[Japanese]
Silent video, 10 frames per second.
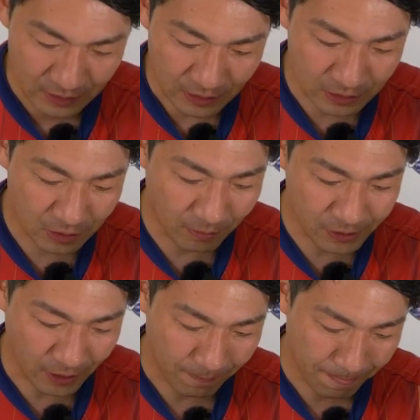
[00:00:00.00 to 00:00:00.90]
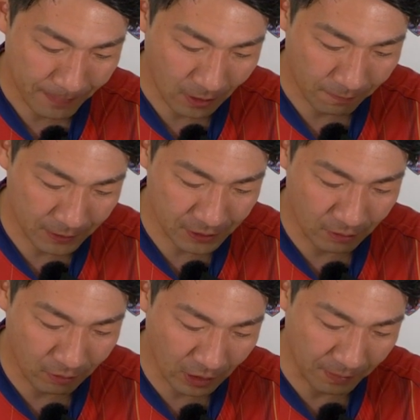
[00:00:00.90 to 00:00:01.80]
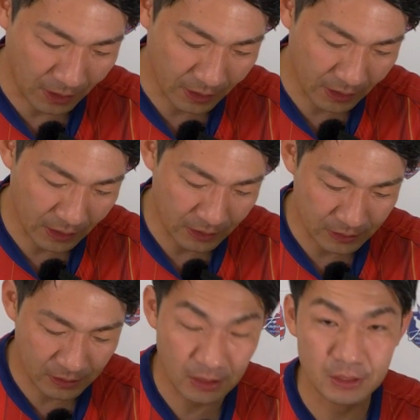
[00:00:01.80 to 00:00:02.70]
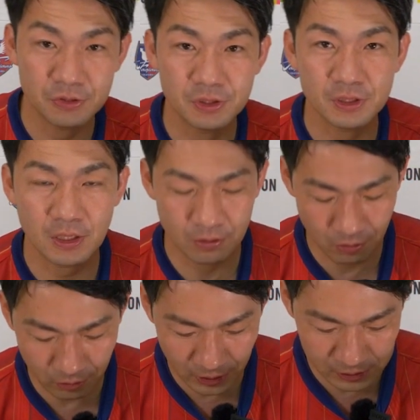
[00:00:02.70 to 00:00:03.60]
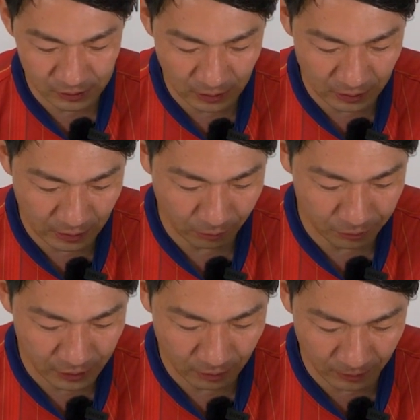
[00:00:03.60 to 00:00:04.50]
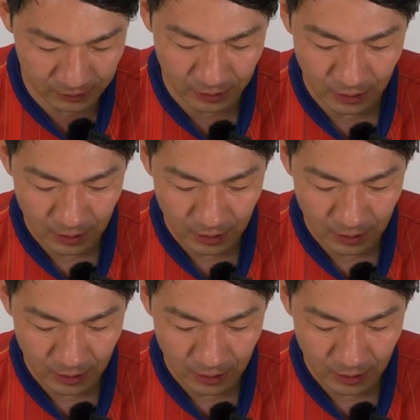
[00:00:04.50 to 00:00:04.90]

さあ続きまして、えー、ジアの岡山、えー、2021年度の決算でございます。